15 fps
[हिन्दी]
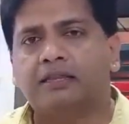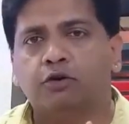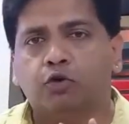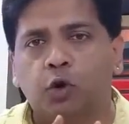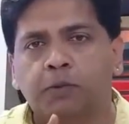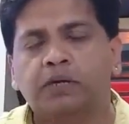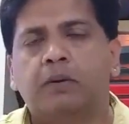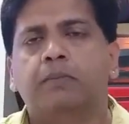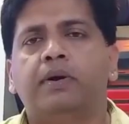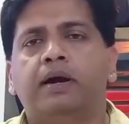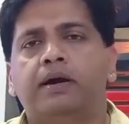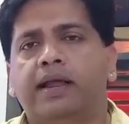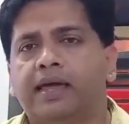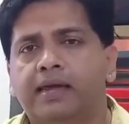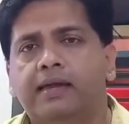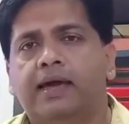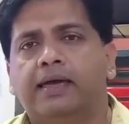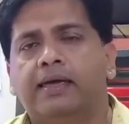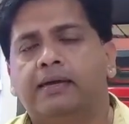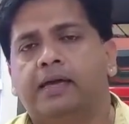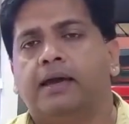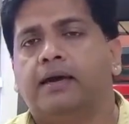आज तक कोई भी कंप्लेंट नहीं
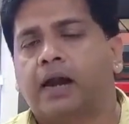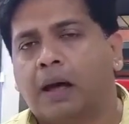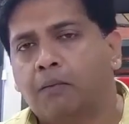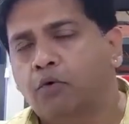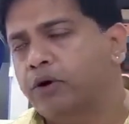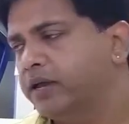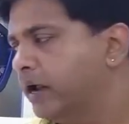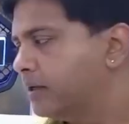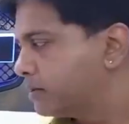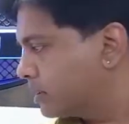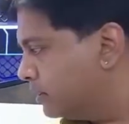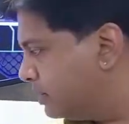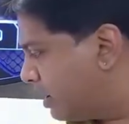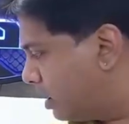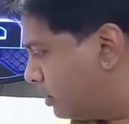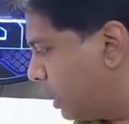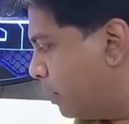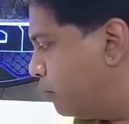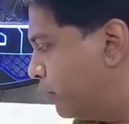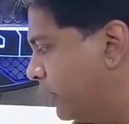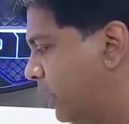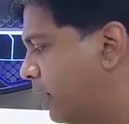आई है कि खराब हो गई है कि डीलर
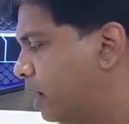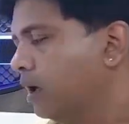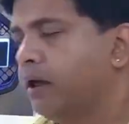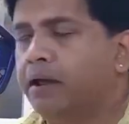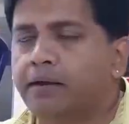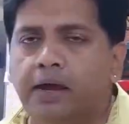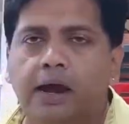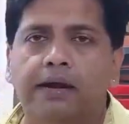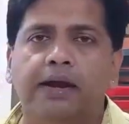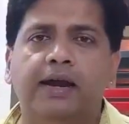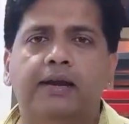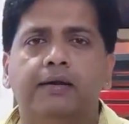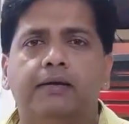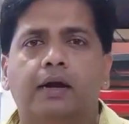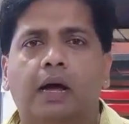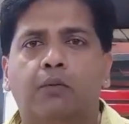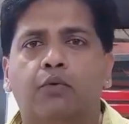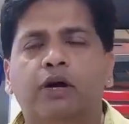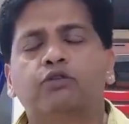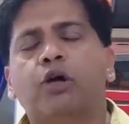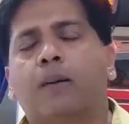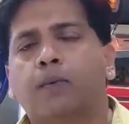खराब हुई है या इंडिकेटर खराब
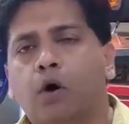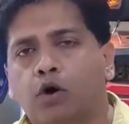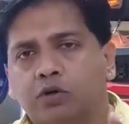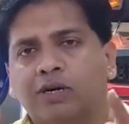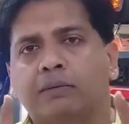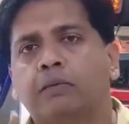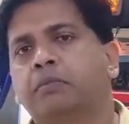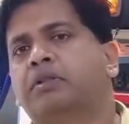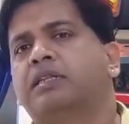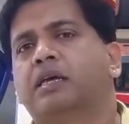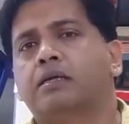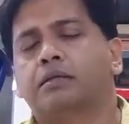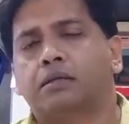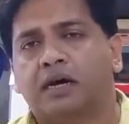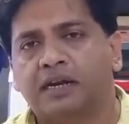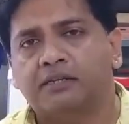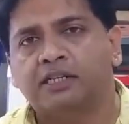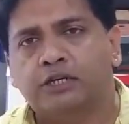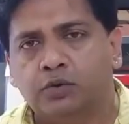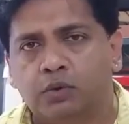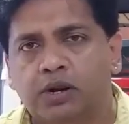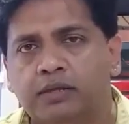हो गया तो आपको क्लेम में मिलती है सारी
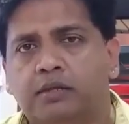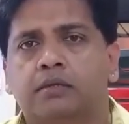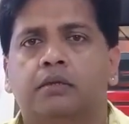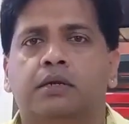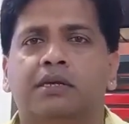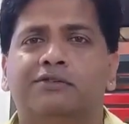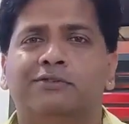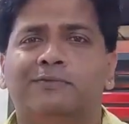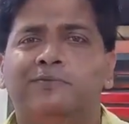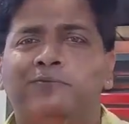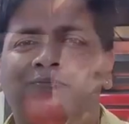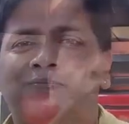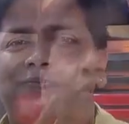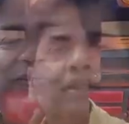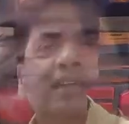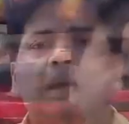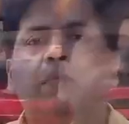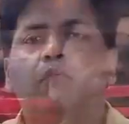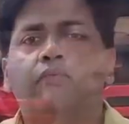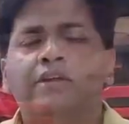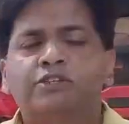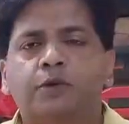जेन्यून एसेसरीज तो मिलती है
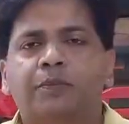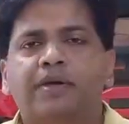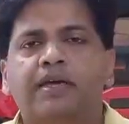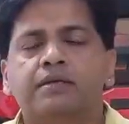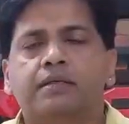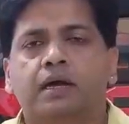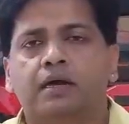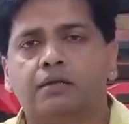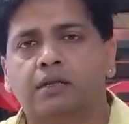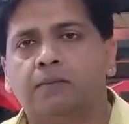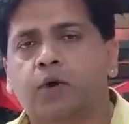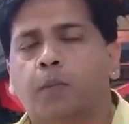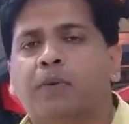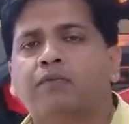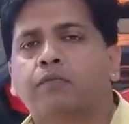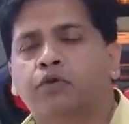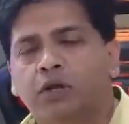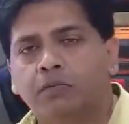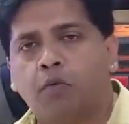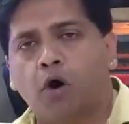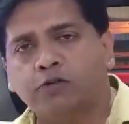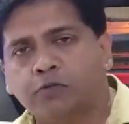आपको फ्री शिपिंग इसे करते हैं प्रॉपर
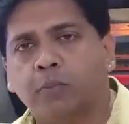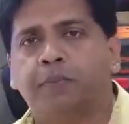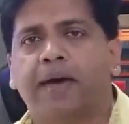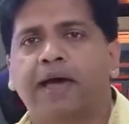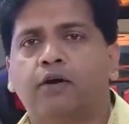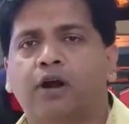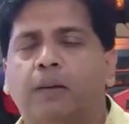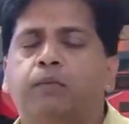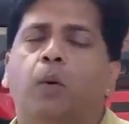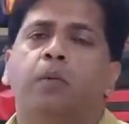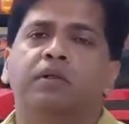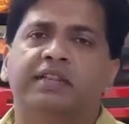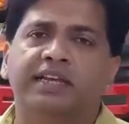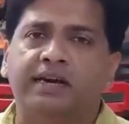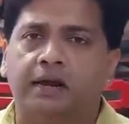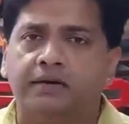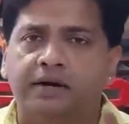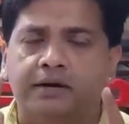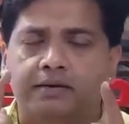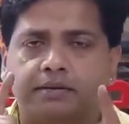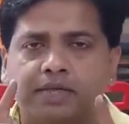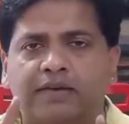वुडन बॉक्स में पैक और आपको मिलती है
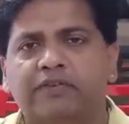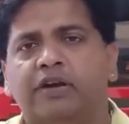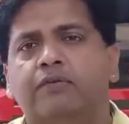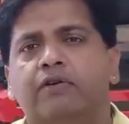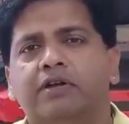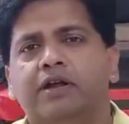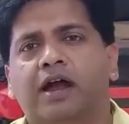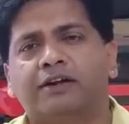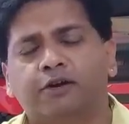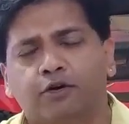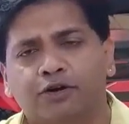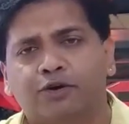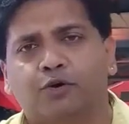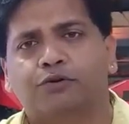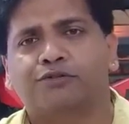गारंटेड सेफ डिलीवरी एट योर